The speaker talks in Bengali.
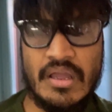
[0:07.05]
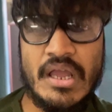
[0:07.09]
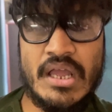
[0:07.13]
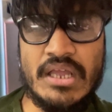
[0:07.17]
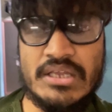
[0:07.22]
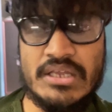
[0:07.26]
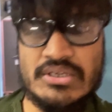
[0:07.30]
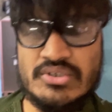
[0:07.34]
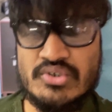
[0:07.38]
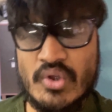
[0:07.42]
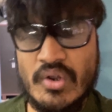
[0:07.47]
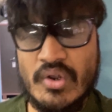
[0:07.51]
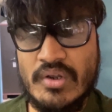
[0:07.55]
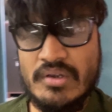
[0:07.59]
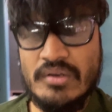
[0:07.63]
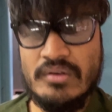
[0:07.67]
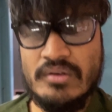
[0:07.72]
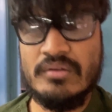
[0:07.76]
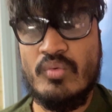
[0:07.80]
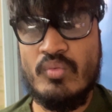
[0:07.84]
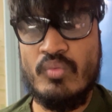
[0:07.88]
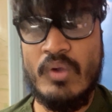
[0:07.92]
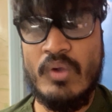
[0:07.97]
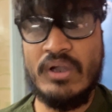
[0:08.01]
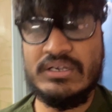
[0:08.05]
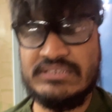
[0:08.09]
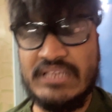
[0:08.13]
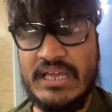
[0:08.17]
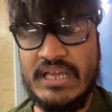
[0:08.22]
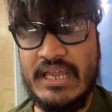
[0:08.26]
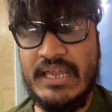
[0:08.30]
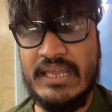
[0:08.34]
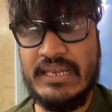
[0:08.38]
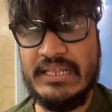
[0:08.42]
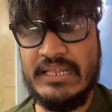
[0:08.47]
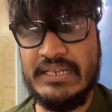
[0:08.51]
এই শোন হোয়াট দ্য
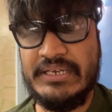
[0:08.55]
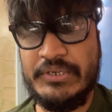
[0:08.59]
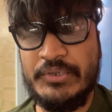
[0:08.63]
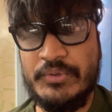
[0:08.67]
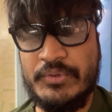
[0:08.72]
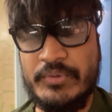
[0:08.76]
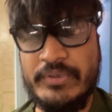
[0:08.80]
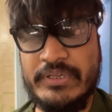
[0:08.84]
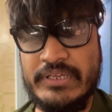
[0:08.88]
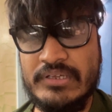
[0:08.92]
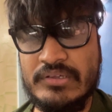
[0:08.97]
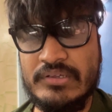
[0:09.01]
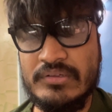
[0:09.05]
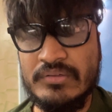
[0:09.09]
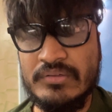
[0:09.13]
হেল আর ইউ ডুইং